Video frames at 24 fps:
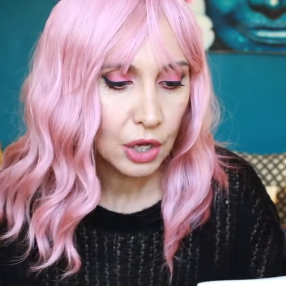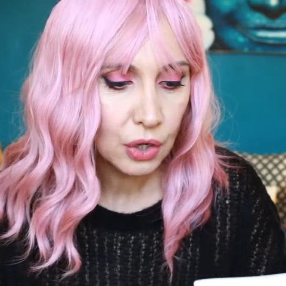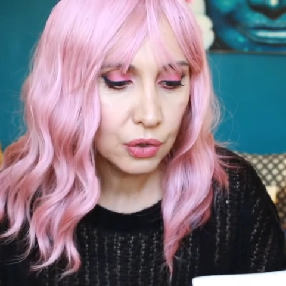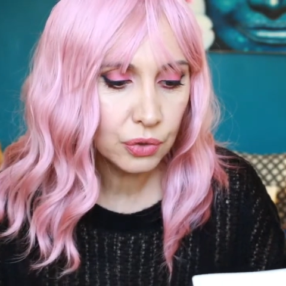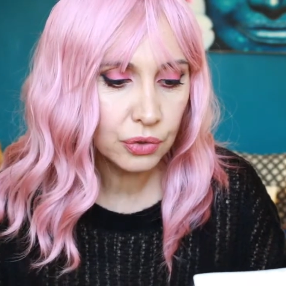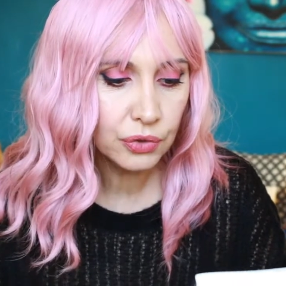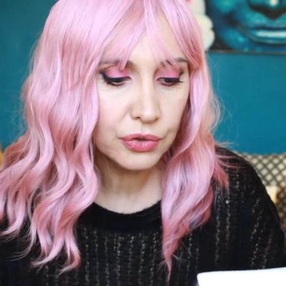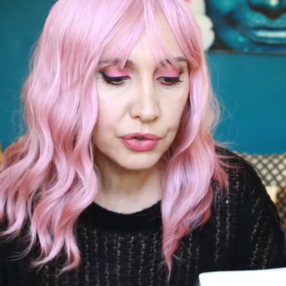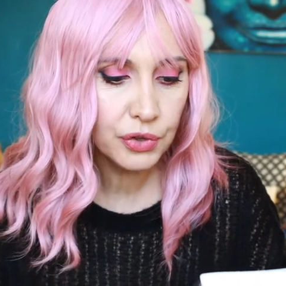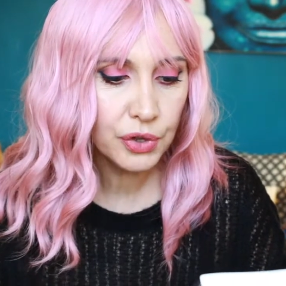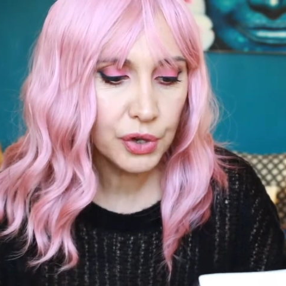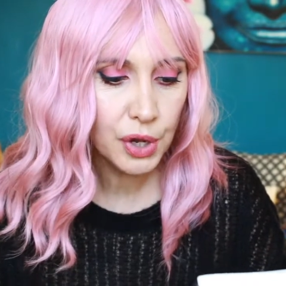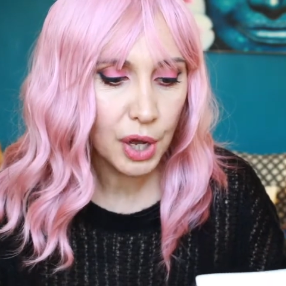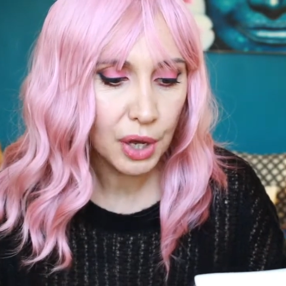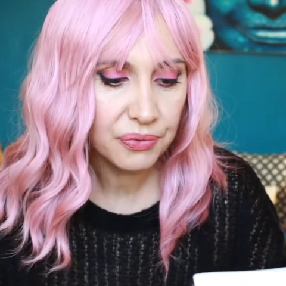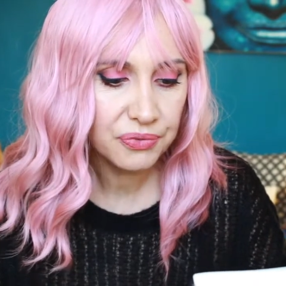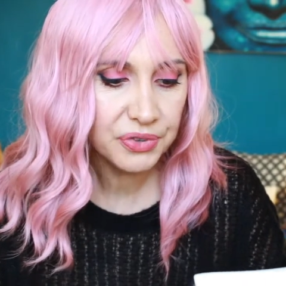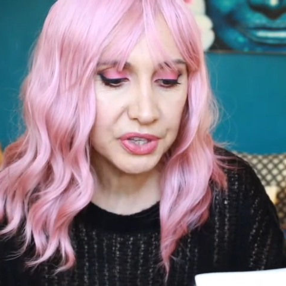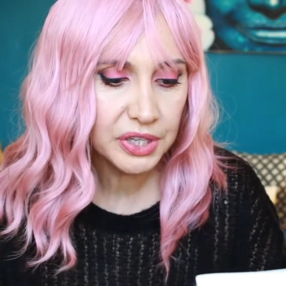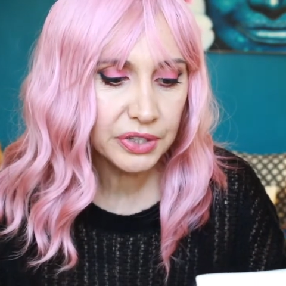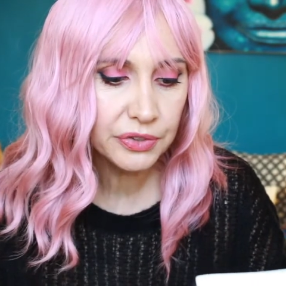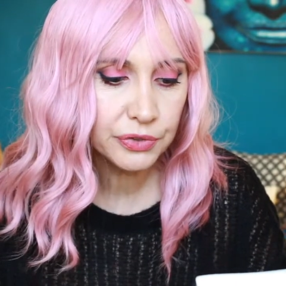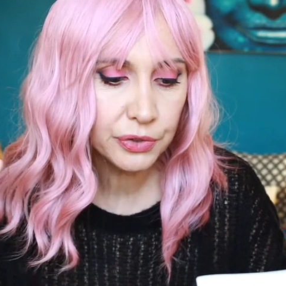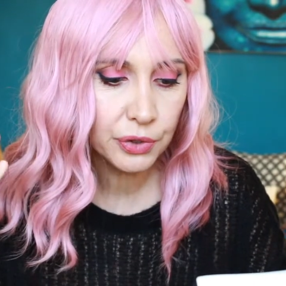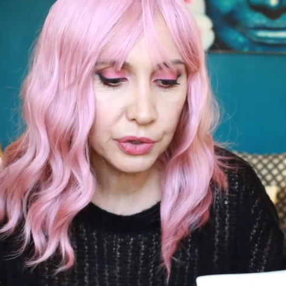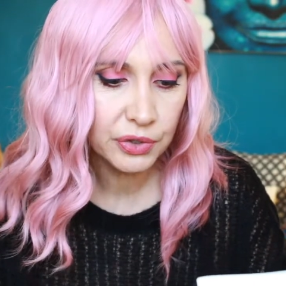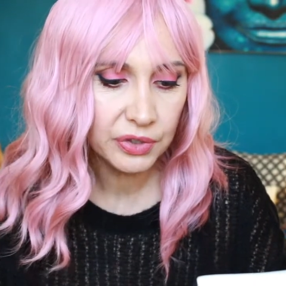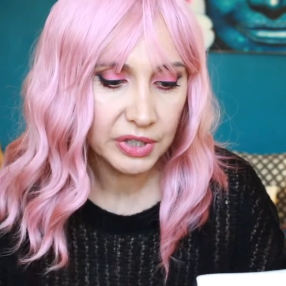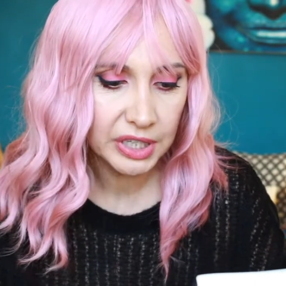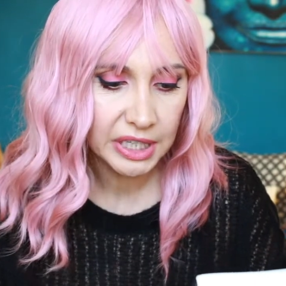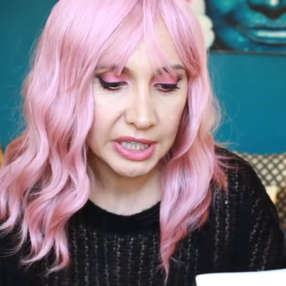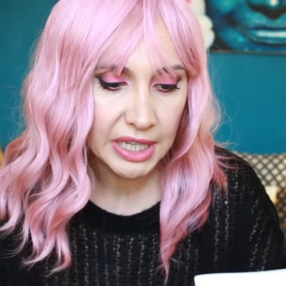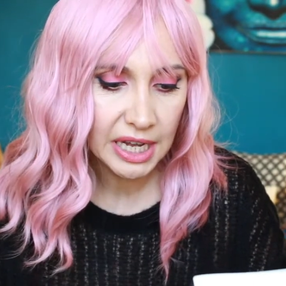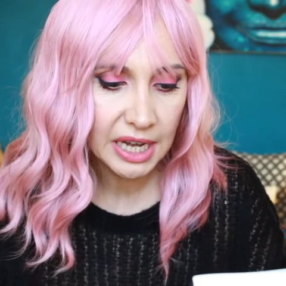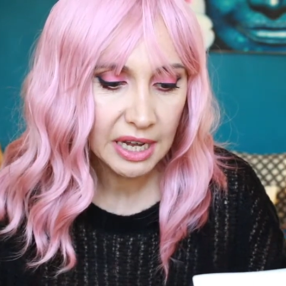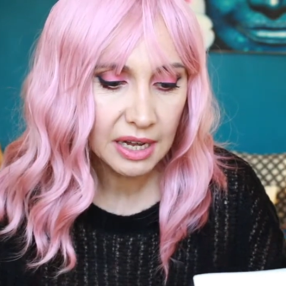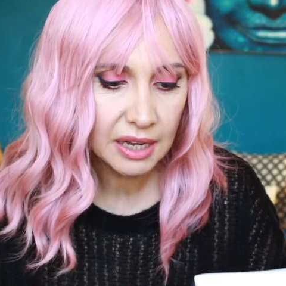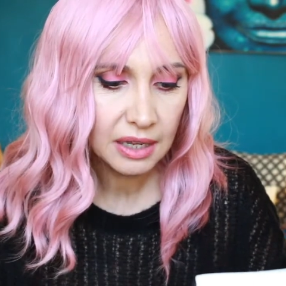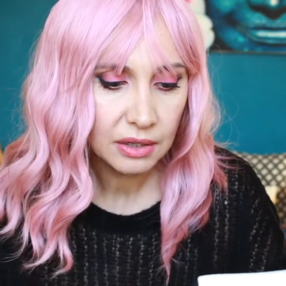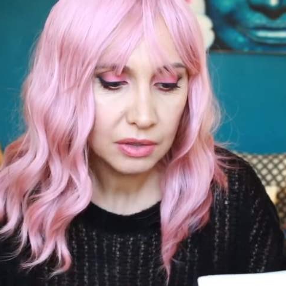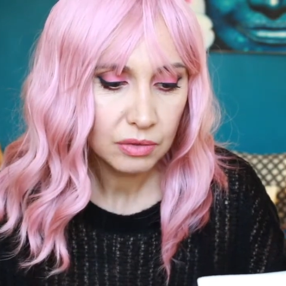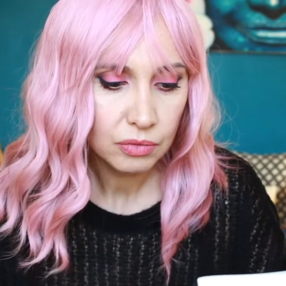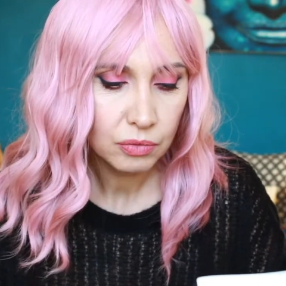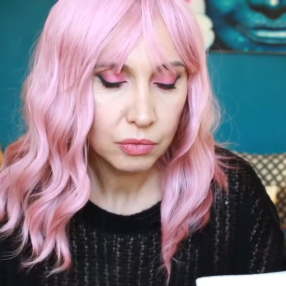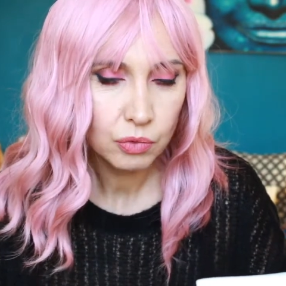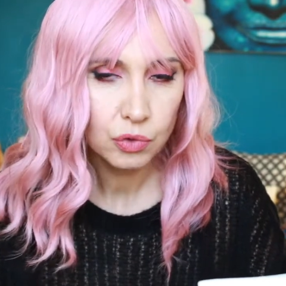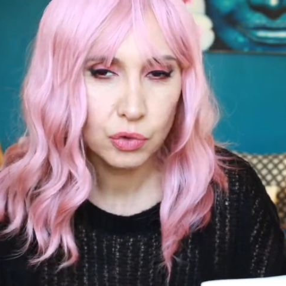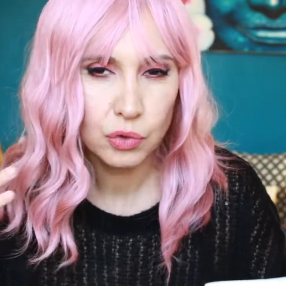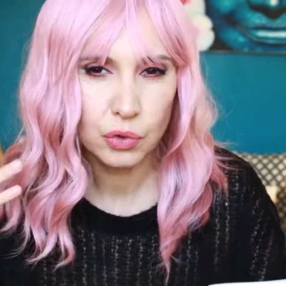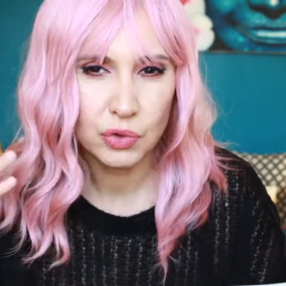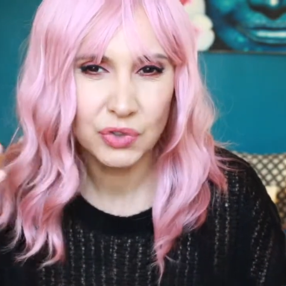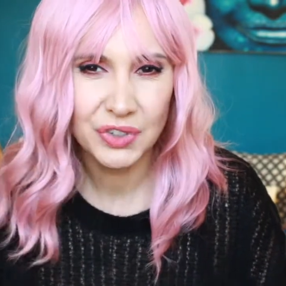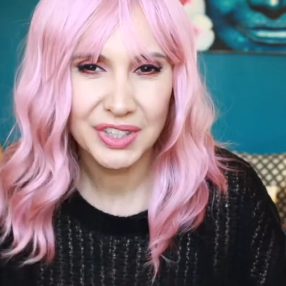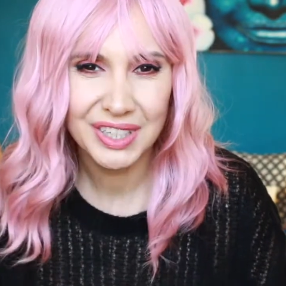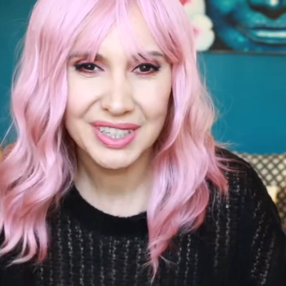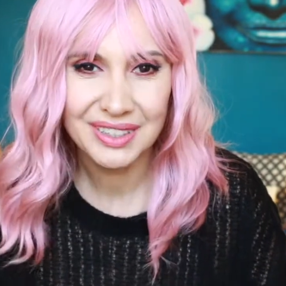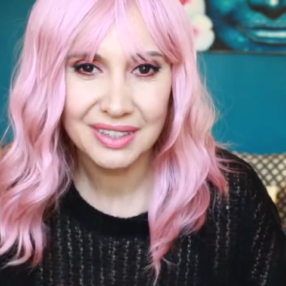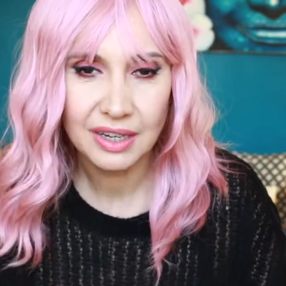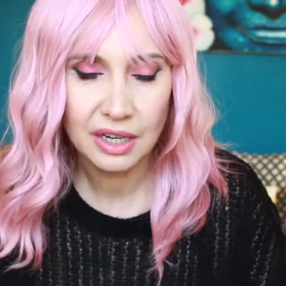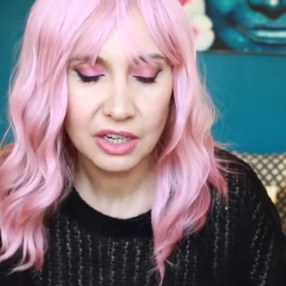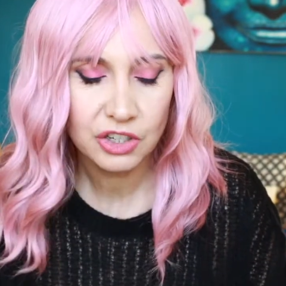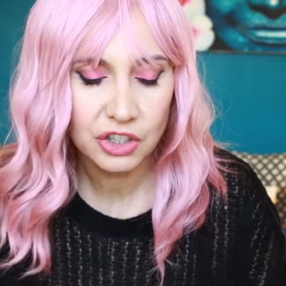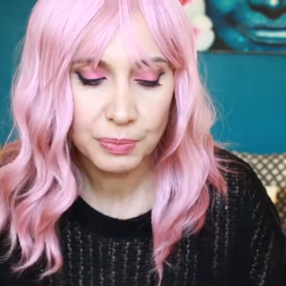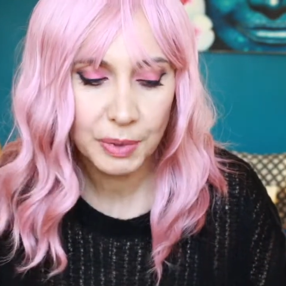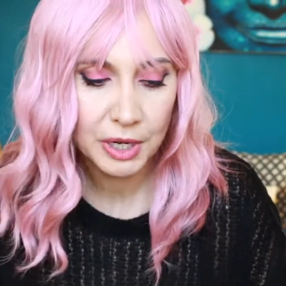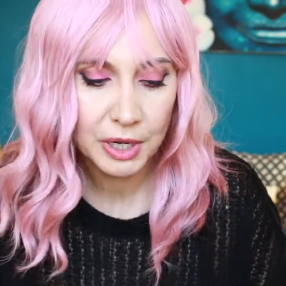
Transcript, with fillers: L'une de leurs filles, Tognina, ou toninia, je sais